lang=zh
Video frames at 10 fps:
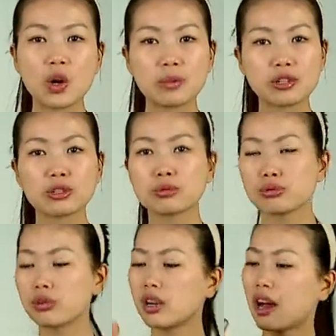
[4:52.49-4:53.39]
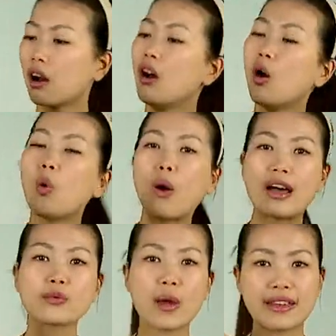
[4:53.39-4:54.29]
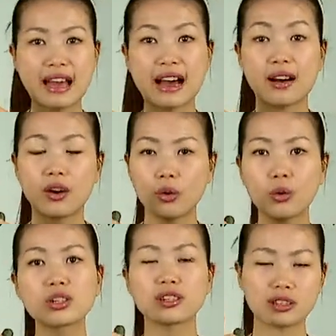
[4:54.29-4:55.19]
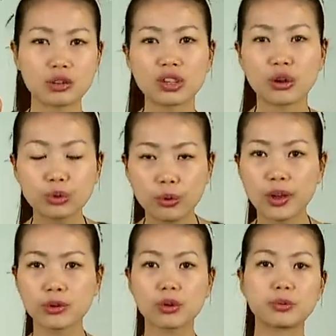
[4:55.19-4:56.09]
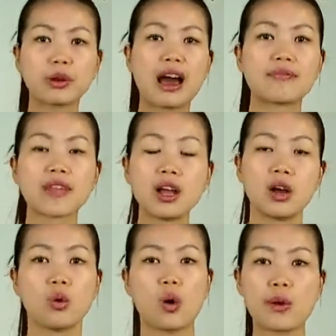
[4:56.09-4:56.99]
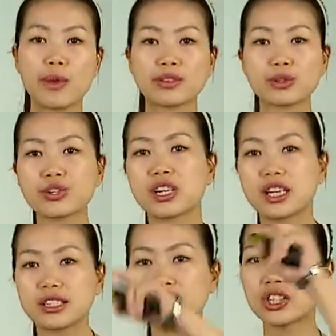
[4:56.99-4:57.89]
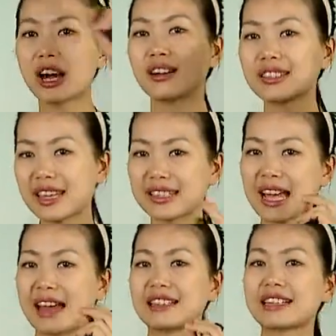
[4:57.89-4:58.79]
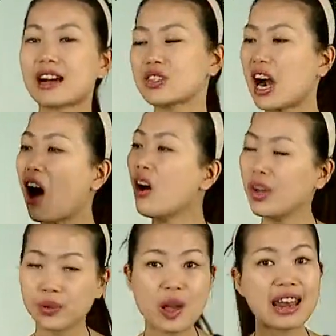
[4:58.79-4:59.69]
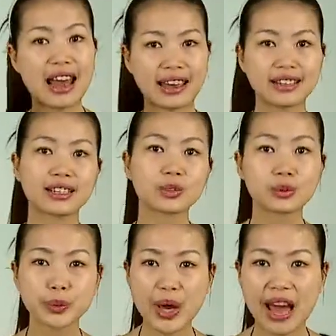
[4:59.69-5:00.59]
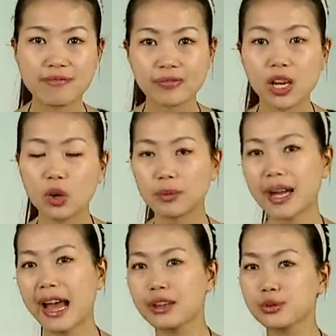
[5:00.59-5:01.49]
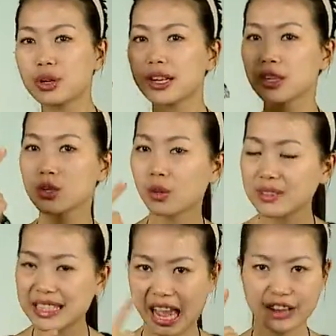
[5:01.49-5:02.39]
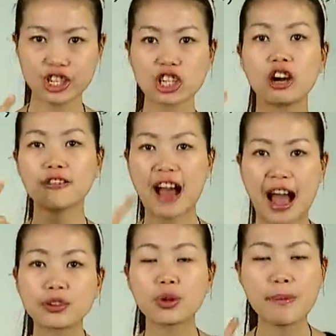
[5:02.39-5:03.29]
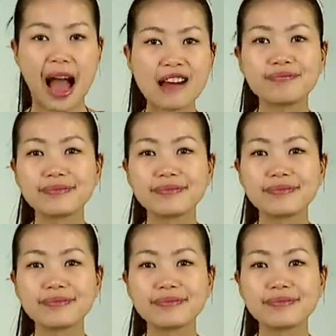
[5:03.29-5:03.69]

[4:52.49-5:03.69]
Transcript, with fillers: 我们是不是学了还原呀，或者叫倒推，对不对？还原就是知道现在的要找原来的，对不对？我们还学了一种假设法，对吧？